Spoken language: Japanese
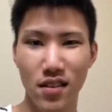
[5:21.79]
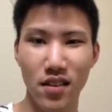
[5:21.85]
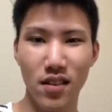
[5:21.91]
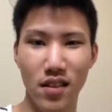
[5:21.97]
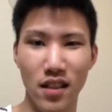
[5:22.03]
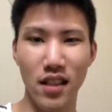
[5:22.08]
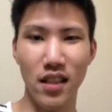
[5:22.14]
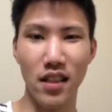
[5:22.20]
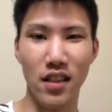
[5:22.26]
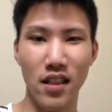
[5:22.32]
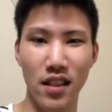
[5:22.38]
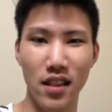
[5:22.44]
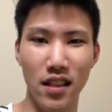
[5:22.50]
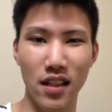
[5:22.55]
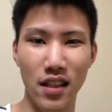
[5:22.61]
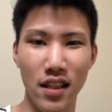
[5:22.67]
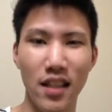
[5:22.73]
い
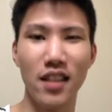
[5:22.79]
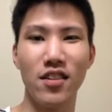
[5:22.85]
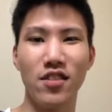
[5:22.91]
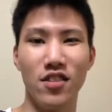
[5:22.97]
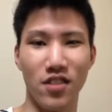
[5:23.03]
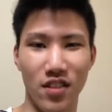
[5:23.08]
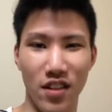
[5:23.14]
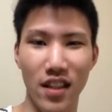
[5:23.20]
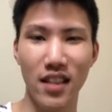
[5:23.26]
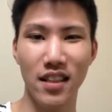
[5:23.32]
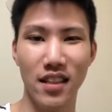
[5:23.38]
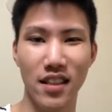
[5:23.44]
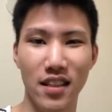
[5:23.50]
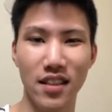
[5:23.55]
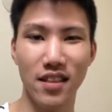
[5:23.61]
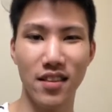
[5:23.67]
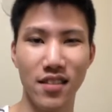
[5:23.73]
入れてくるんですよね
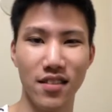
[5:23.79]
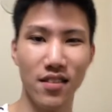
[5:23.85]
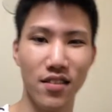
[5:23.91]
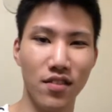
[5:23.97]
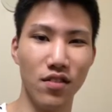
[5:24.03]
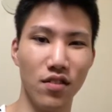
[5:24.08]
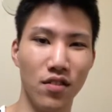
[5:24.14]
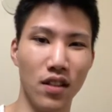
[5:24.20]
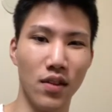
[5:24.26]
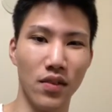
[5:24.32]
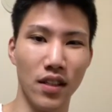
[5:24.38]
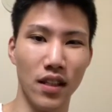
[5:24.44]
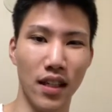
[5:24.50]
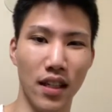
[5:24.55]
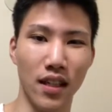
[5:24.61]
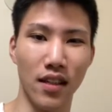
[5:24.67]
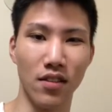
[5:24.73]
なのであの